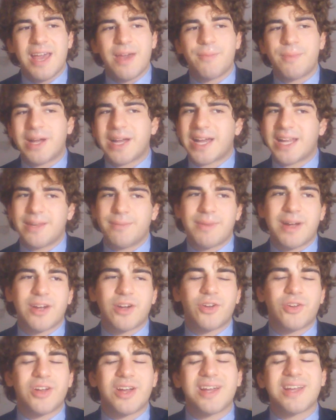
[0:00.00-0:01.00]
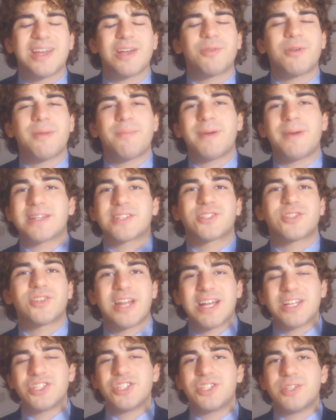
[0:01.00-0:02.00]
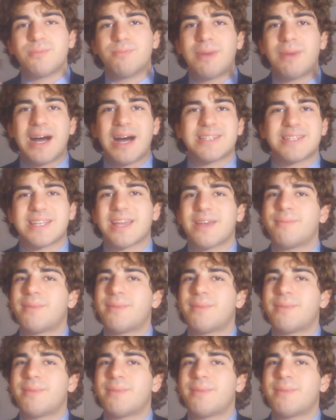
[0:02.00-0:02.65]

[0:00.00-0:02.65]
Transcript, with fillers: e magari mancano anche quei personaggi base